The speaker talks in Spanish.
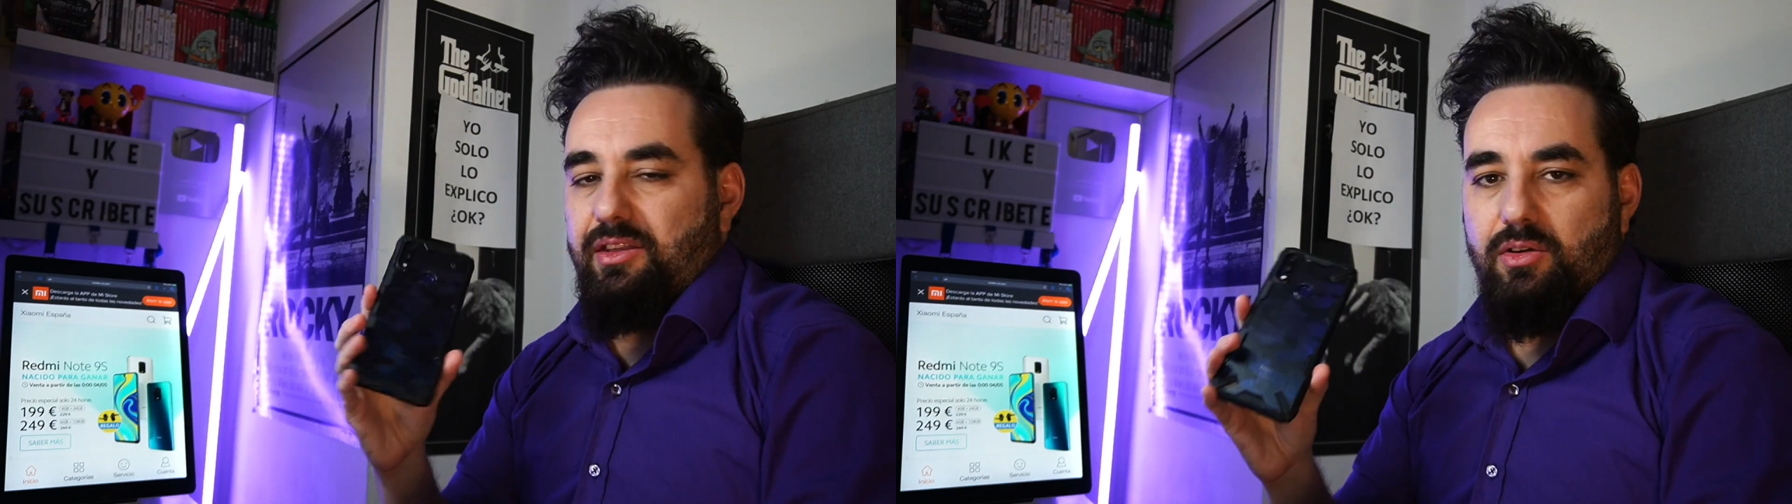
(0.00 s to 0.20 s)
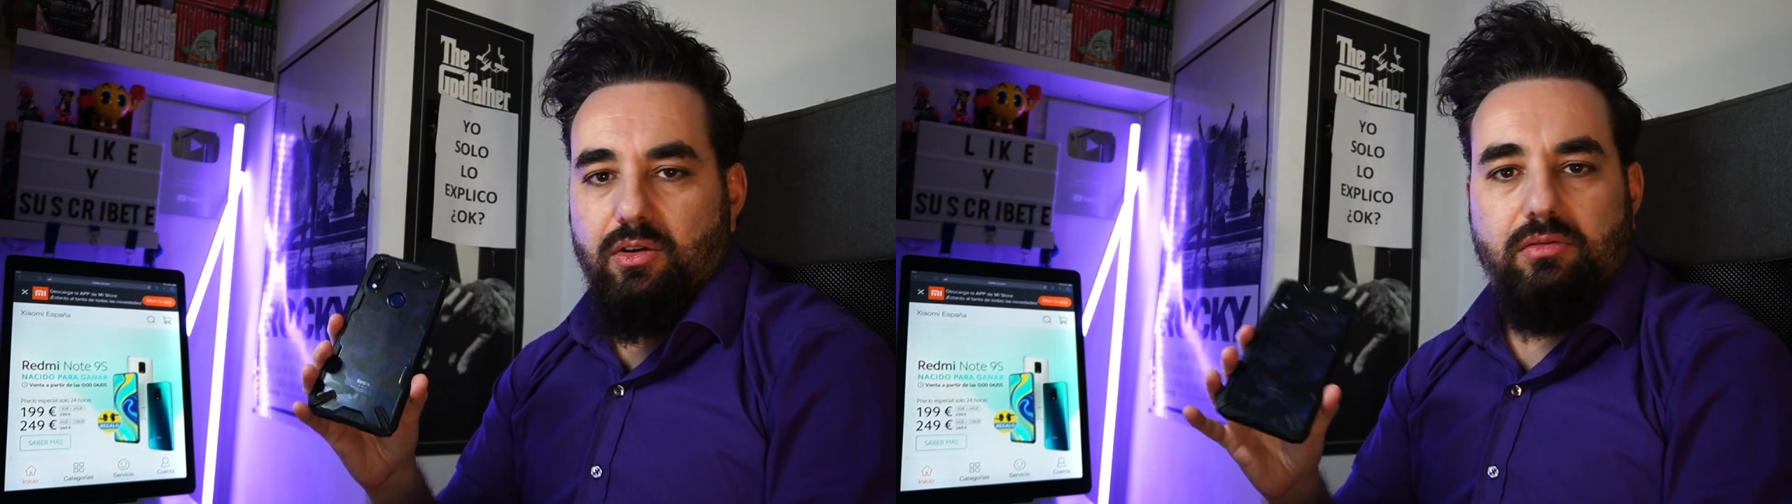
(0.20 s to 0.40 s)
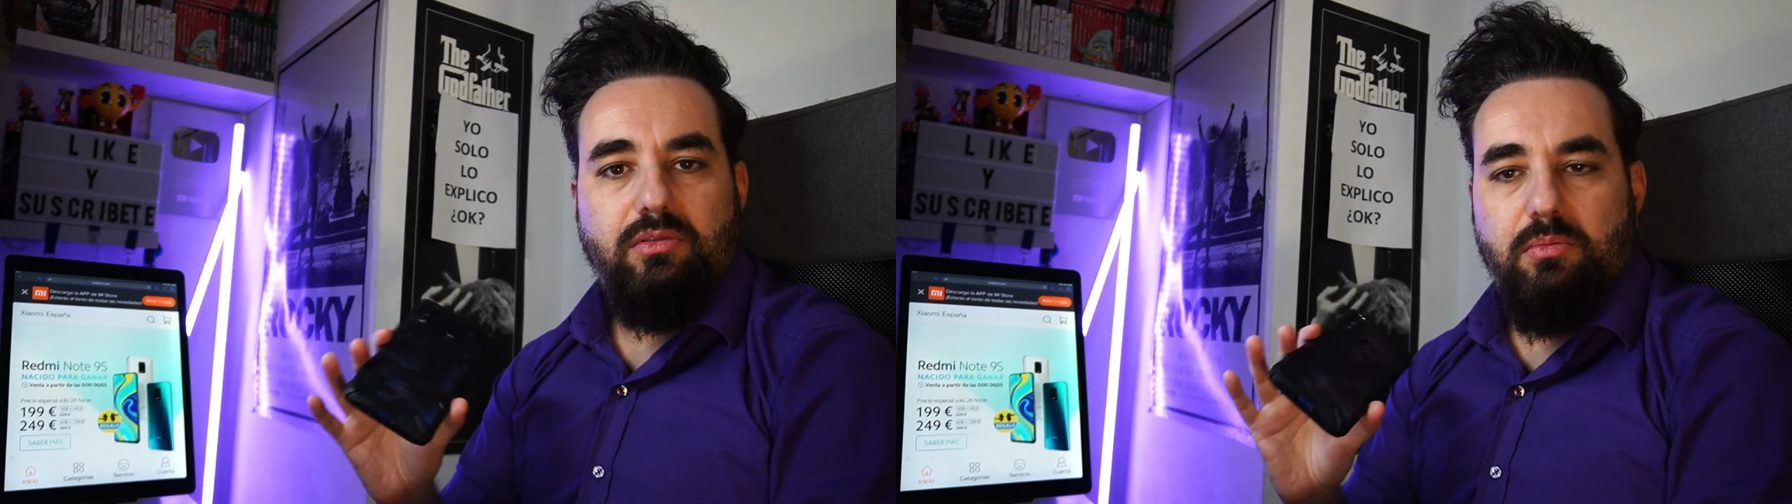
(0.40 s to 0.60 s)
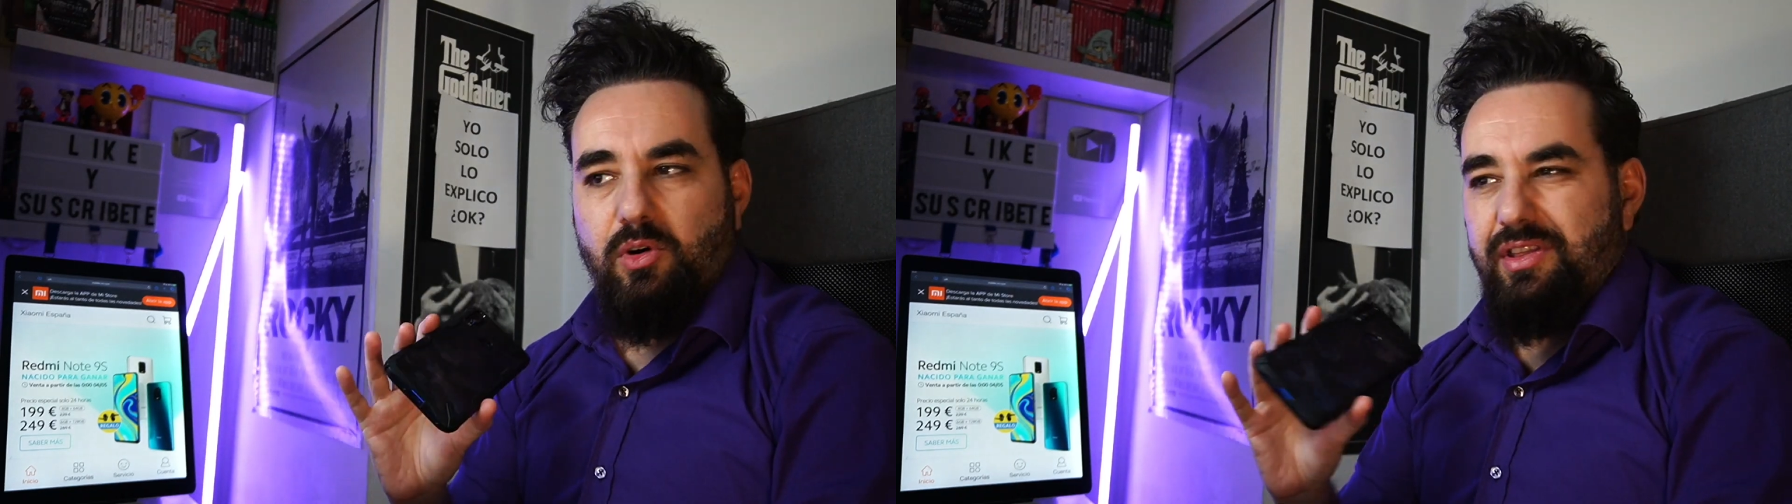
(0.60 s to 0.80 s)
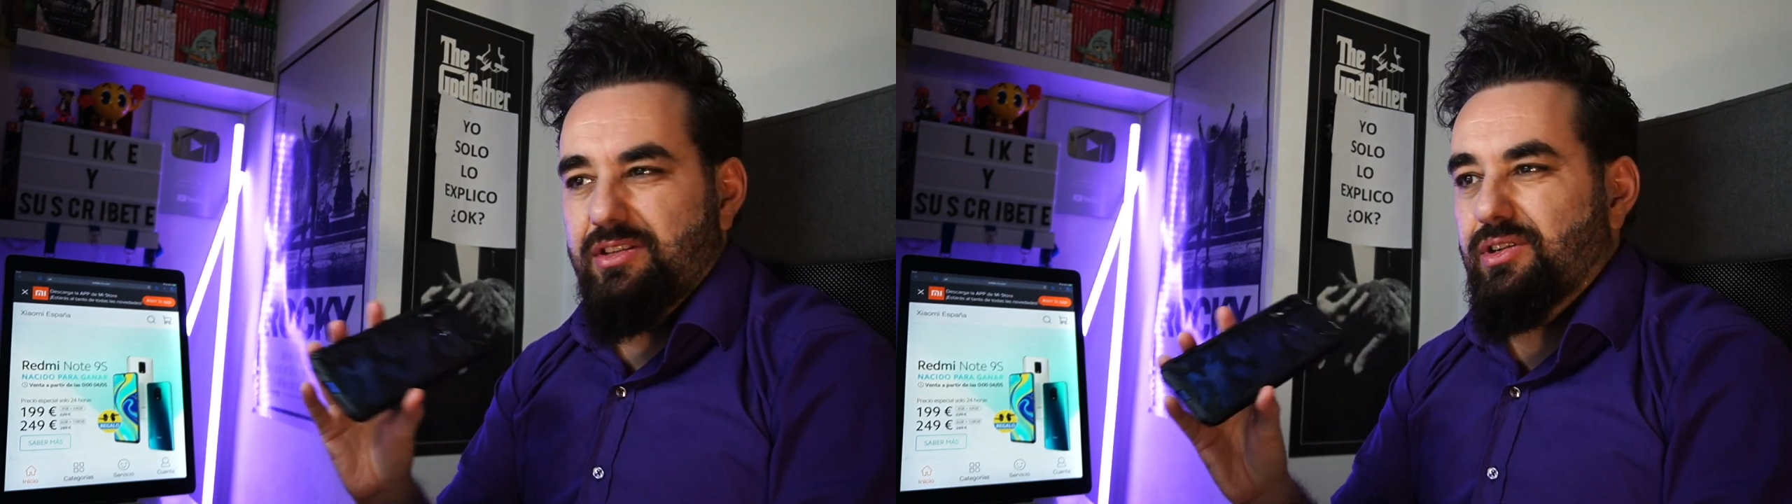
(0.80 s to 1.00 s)
que yo,
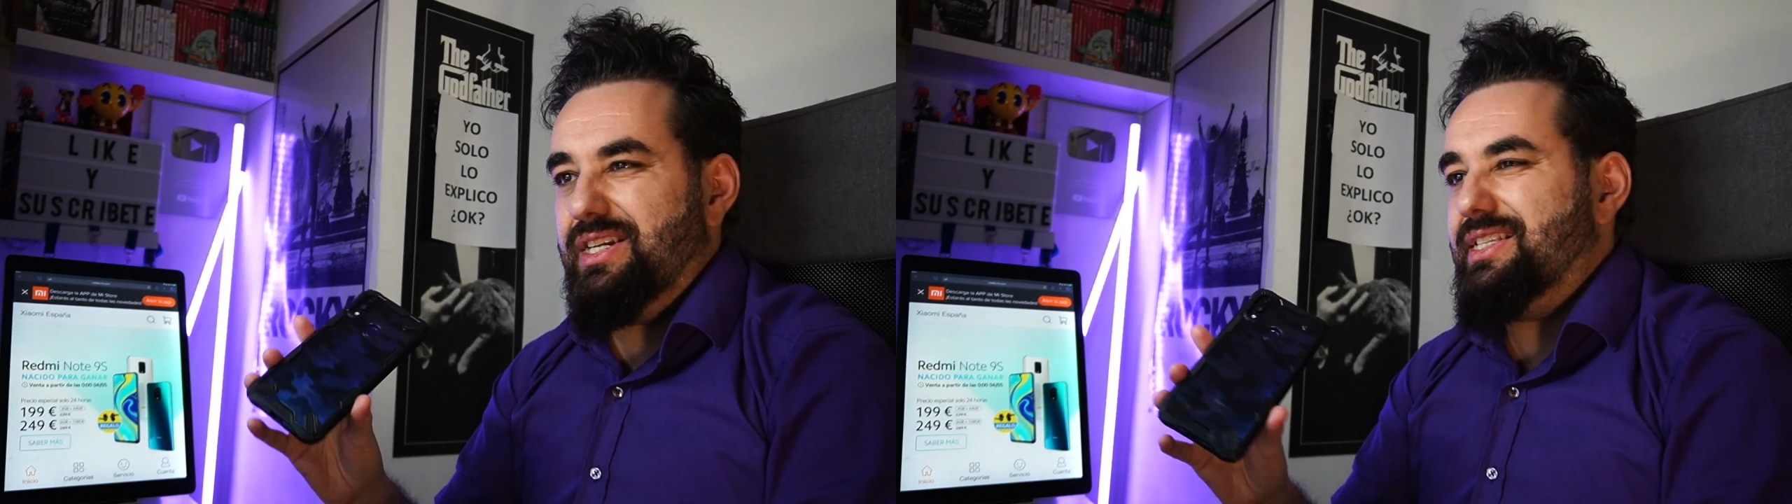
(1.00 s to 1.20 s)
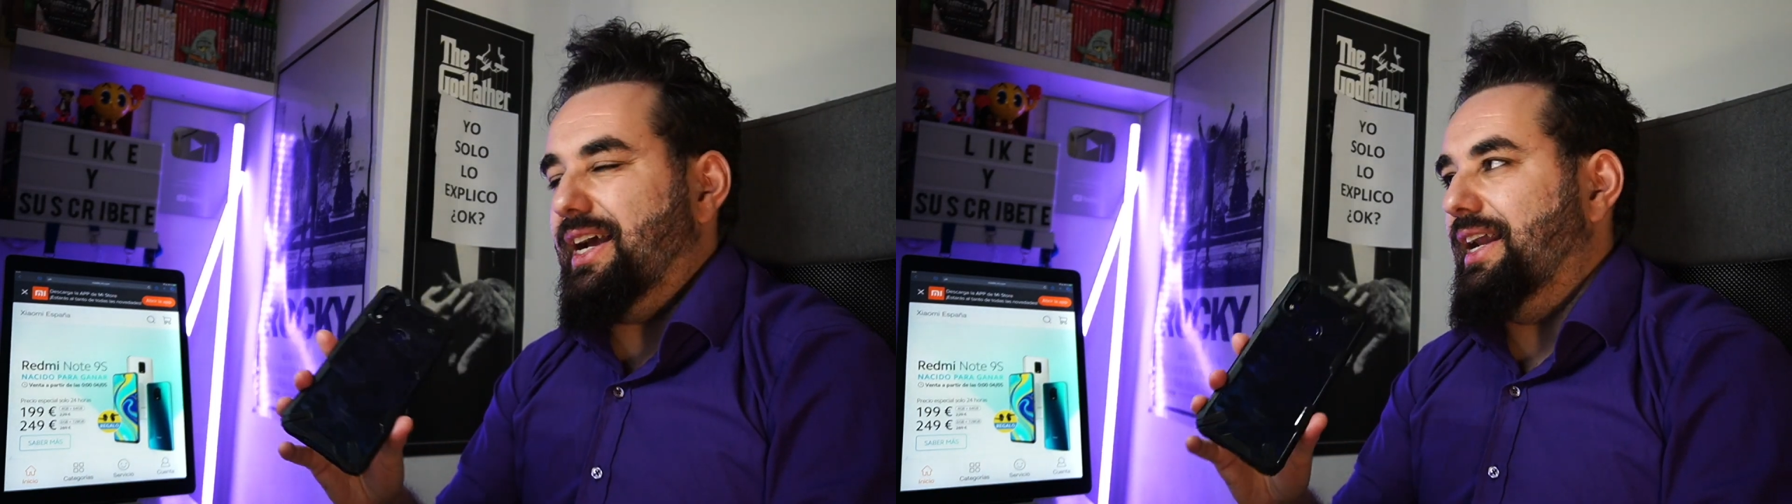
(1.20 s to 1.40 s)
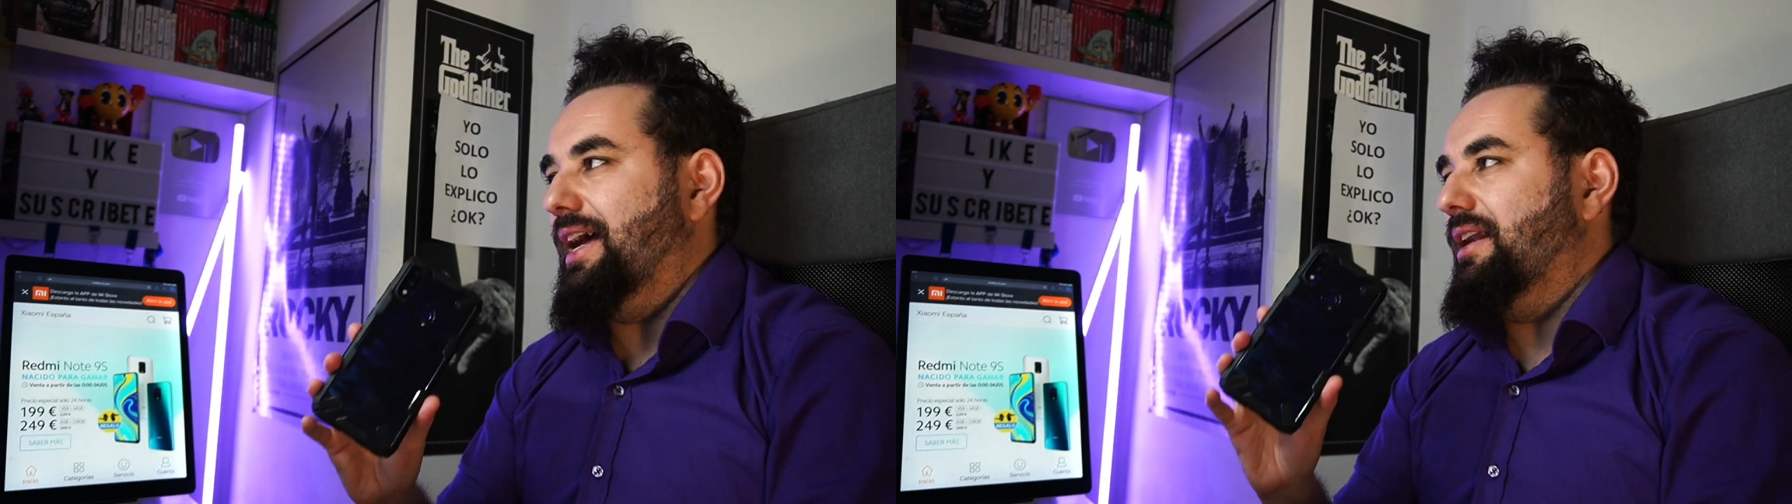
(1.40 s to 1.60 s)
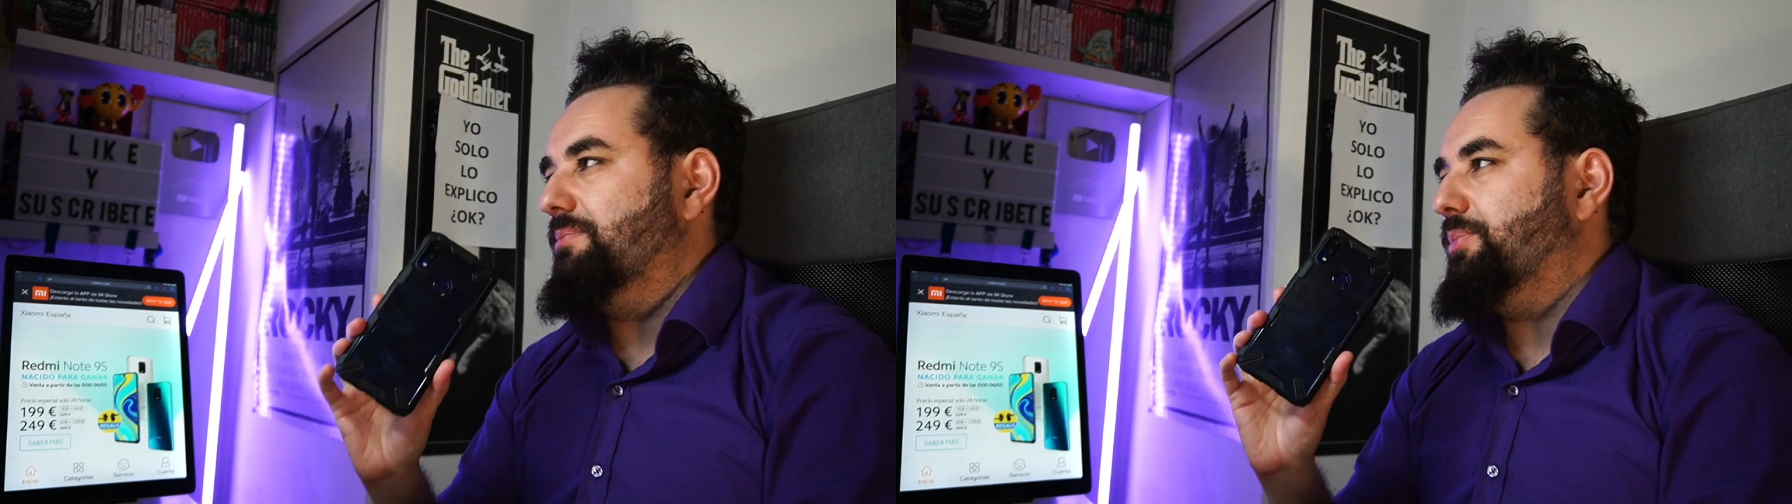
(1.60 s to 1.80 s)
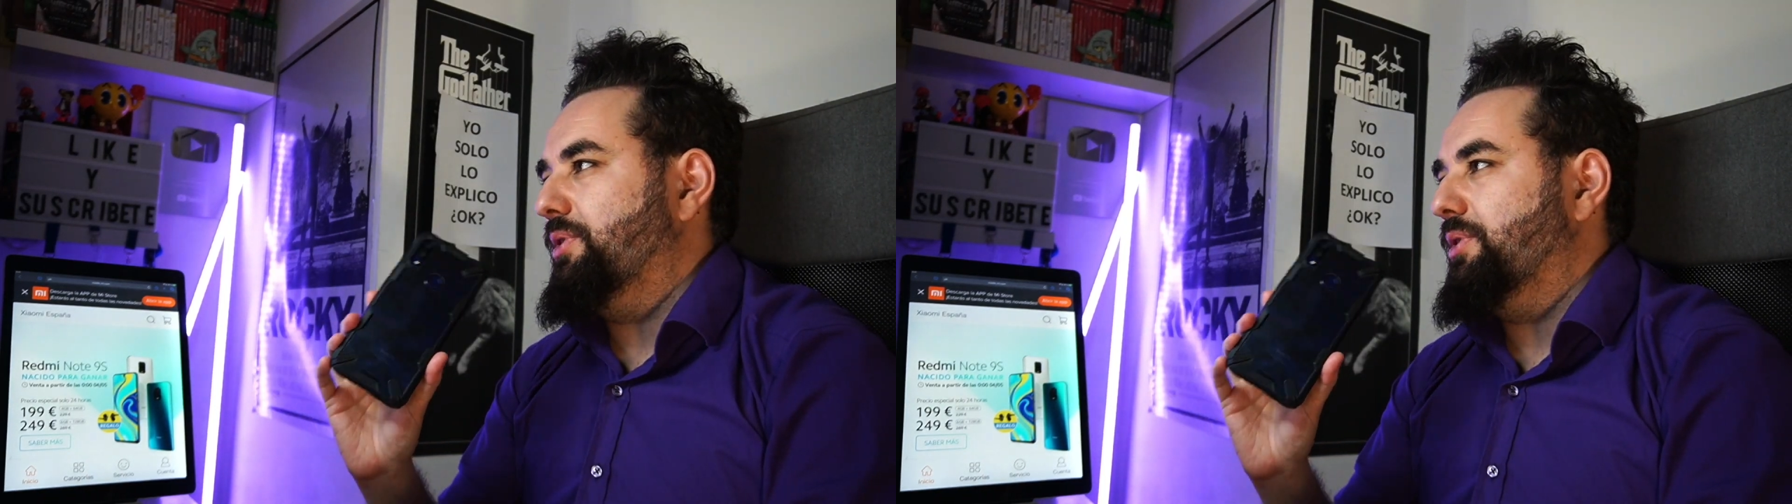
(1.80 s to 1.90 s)
como he dicho en este canal,